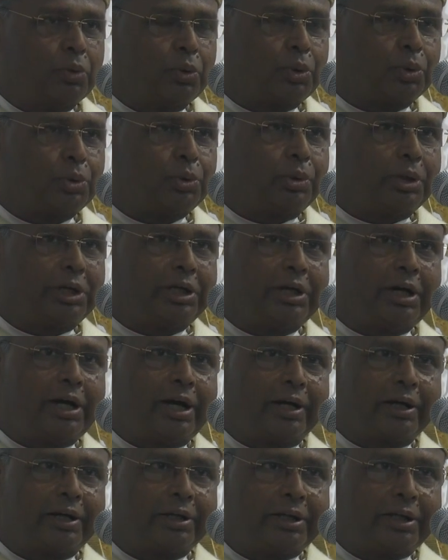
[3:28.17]

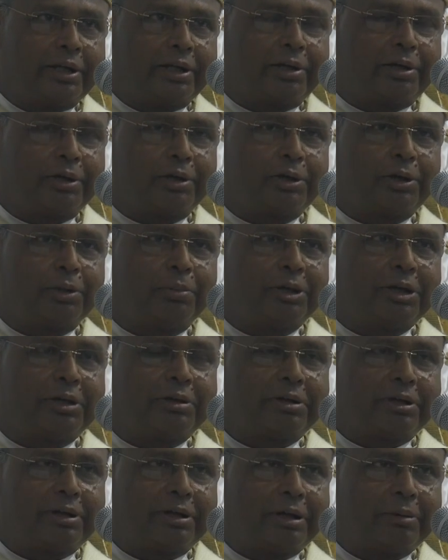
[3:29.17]
உறுதுணையாக இருக்கும்
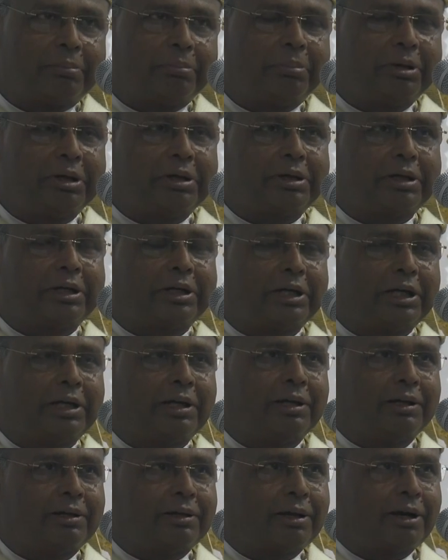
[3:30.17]
என்ற
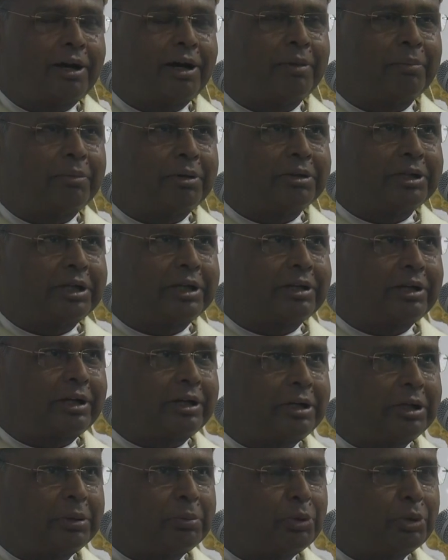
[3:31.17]
நம்பிக்கையில் நாம் இதை
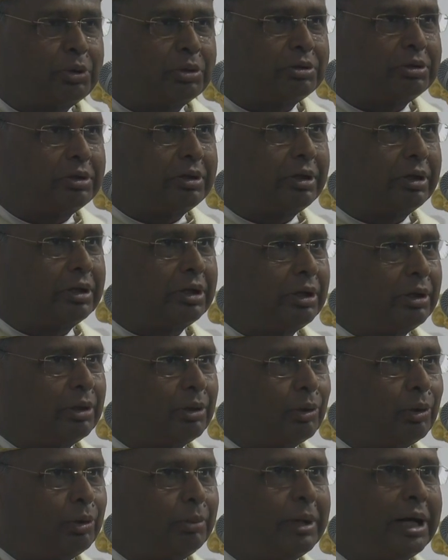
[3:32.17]
கட்டி
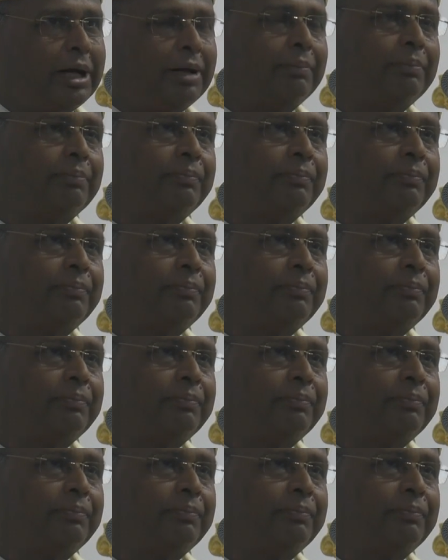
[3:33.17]
முடித்திருக்கின்றோமா